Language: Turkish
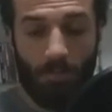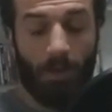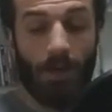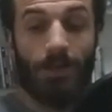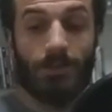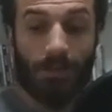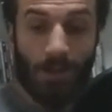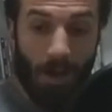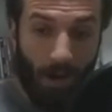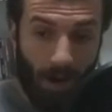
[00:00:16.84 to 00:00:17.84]

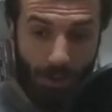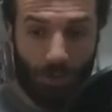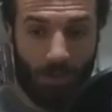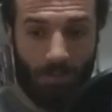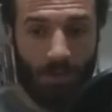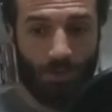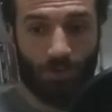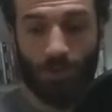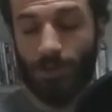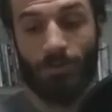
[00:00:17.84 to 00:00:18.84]
Meğerse aşk imiş
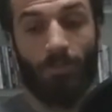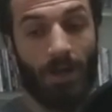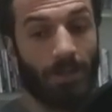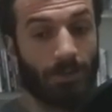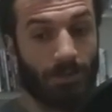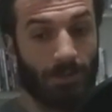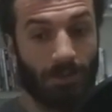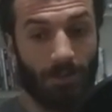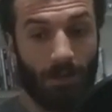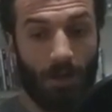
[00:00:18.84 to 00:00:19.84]
canın mayası,
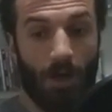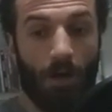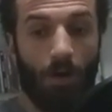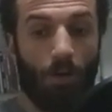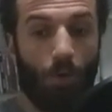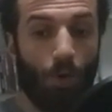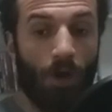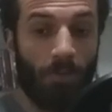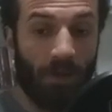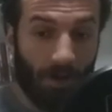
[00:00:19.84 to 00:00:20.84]

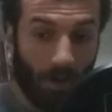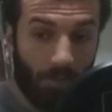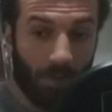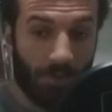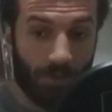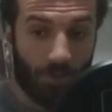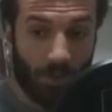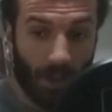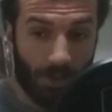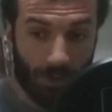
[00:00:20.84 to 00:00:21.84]
ona mihrabımış
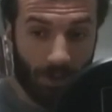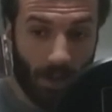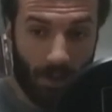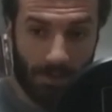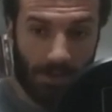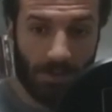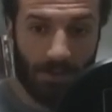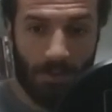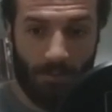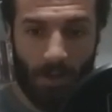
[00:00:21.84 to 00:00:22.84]
kaşın arası.
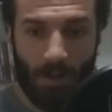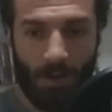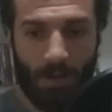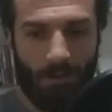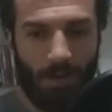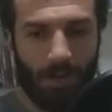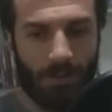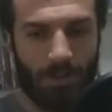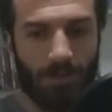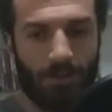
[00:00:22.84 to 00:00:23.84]

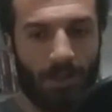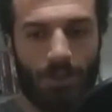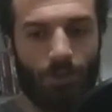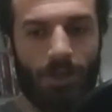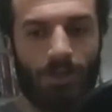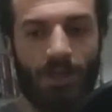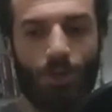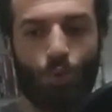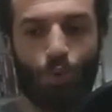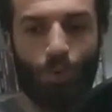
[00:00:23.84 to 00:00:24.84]
Hakkın işlediği
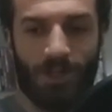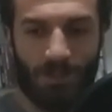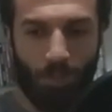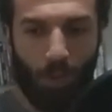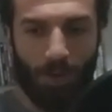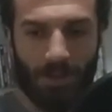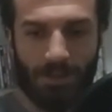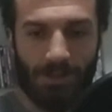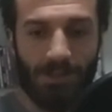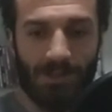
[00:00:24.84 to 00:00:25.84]
kudret
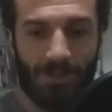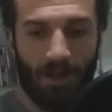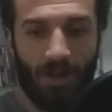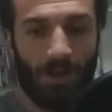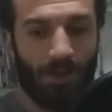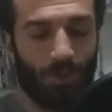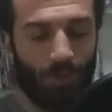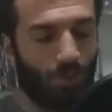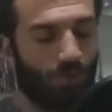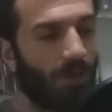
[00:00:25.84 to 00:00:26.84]
boyası,
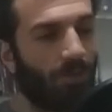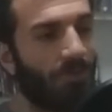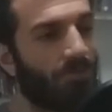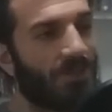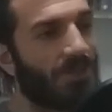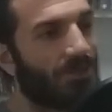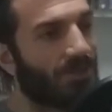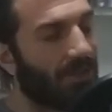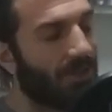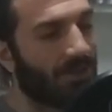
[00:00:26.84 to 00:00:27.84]
yüzde ben bir
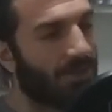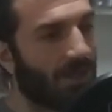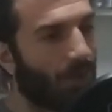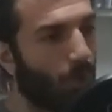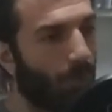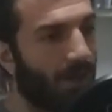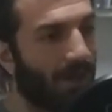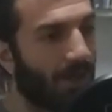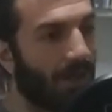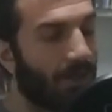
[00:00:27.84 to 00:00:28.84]
insan olmaya
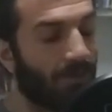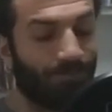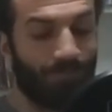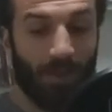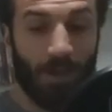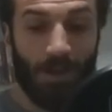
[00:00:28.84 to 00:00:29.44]
geldim.''